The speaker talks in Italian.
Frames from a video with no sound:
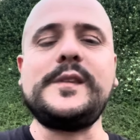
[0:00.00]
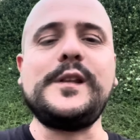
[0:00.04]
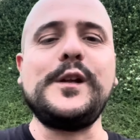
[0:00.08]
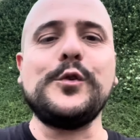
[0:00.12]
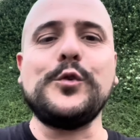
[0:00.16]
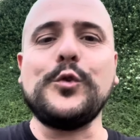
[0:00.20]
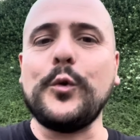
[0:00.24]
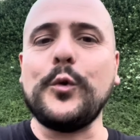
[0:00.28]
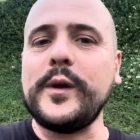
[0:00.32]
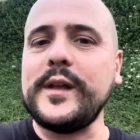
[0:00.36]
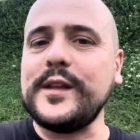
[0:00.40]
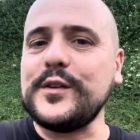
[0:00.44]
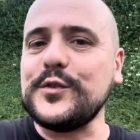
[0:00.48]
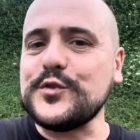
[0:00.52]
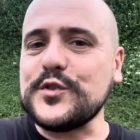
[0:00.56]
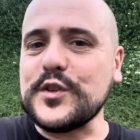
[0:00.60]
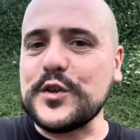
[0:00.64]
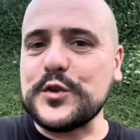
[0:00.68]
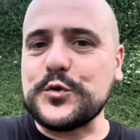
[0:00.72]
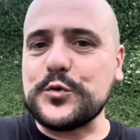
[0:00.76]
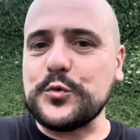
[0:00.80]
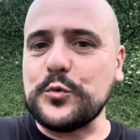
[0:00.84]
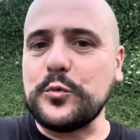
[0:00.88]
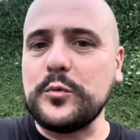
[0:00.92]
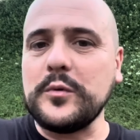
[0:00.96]
noi in
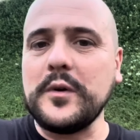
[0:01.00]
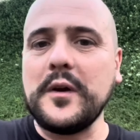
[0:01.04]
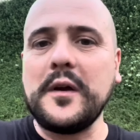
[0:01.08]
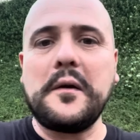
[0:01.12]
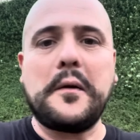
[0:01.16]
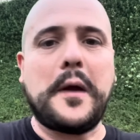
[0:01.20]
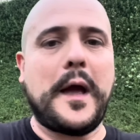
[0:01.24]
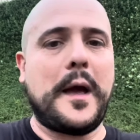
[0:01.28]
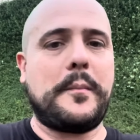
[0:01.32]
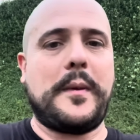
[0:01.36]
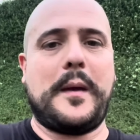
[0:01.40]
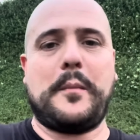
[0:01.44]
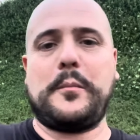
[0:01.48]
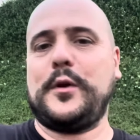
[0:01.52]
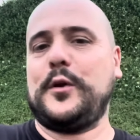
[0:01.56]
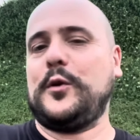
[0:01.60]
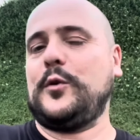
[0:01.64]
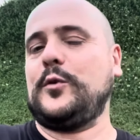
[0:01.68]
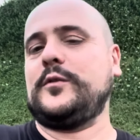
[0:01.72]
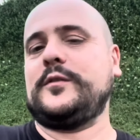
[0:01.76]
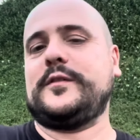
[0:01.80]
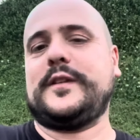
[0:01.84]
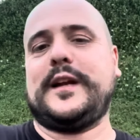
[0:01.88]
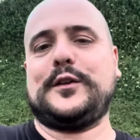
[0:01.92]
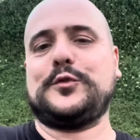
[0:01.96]
Gesù abbiamo
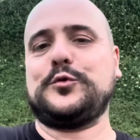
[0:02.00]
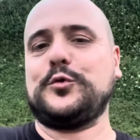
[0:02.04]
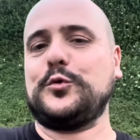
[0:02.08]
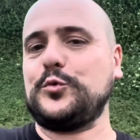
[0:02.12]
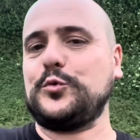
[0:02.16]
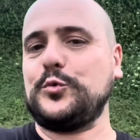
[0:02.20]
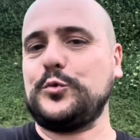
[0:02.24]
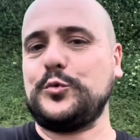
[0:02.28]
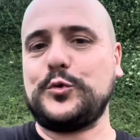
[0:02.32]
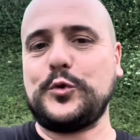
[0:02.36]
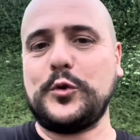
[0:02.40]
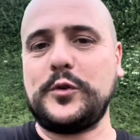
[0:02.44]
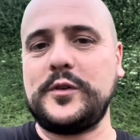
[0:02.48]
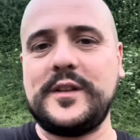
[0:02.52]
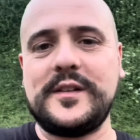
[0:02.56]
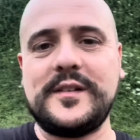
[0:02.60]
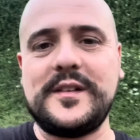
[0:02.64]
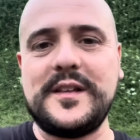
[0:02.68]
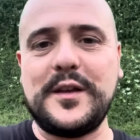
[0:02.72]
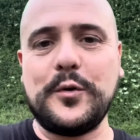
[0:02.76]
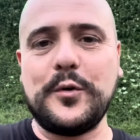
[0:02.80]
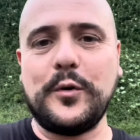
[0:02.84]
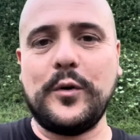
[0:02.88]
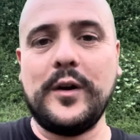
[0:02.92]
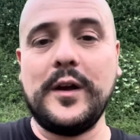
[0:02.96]
incontrato tutto di
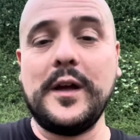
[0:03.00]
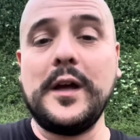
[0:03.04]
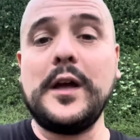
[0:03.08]
Dio